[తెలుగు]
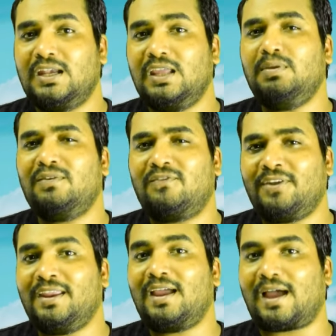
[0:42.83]
టీబీ
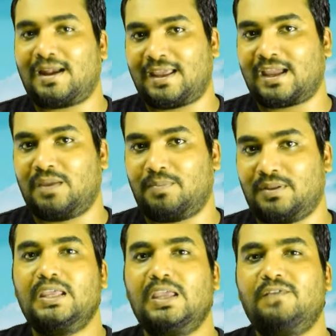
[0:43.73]
ఫ్రీగా అటాక్
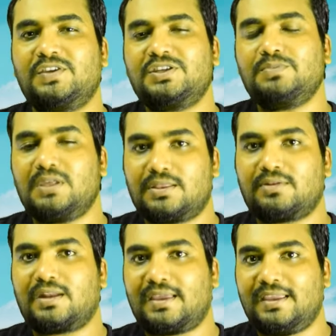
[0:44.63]
అయిపోయింది ఈ విషయం
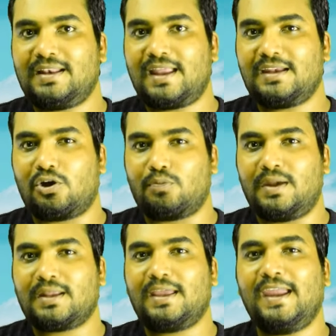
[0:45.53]
తెలుసుకున్న ఇంగ్లాండ్
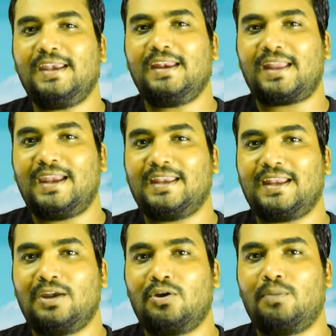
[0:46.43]
గవర్నమెంట్ ఎయిటీన్ నైన్టీ
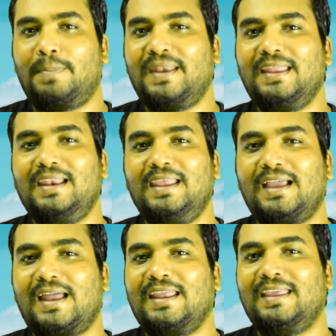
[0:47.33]
నైన్లో పెన్నీ
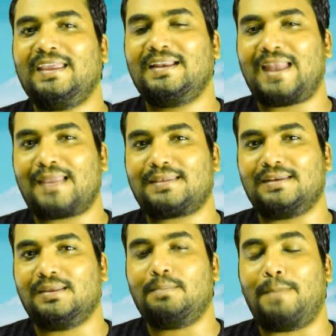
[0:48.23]
లీక్ అనే ఈ
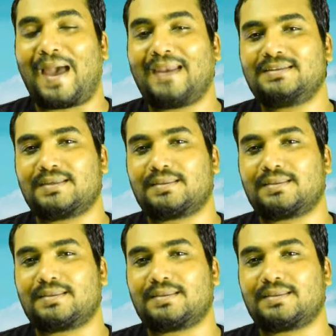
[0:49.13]
గ్లాస్ని బ్యాన్